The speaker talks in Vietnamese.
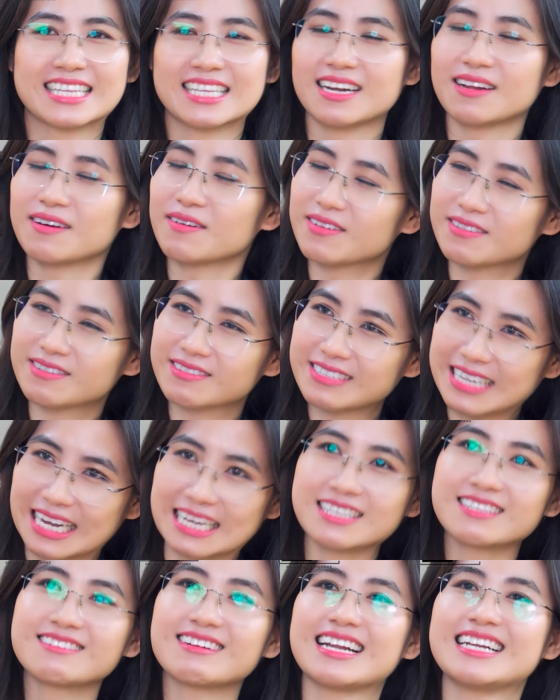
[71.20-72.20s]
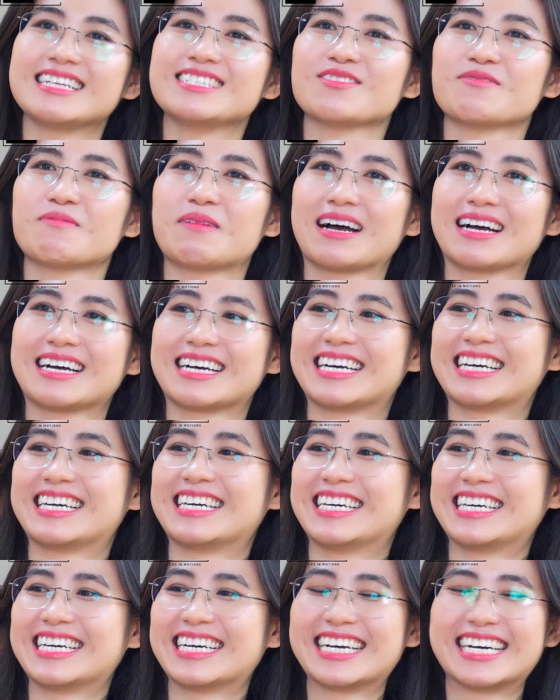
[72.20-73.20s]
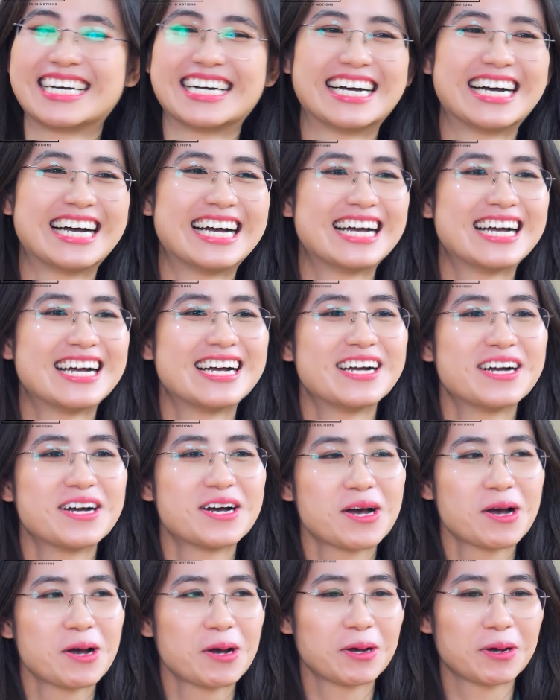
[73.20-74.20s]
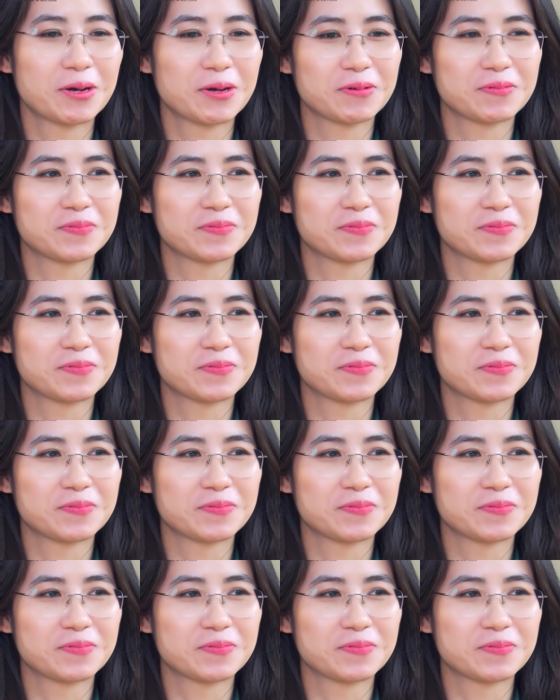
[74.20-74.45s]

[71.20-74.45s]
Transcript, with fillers: người ta đã tránh từ đấy đi rồi mà uh,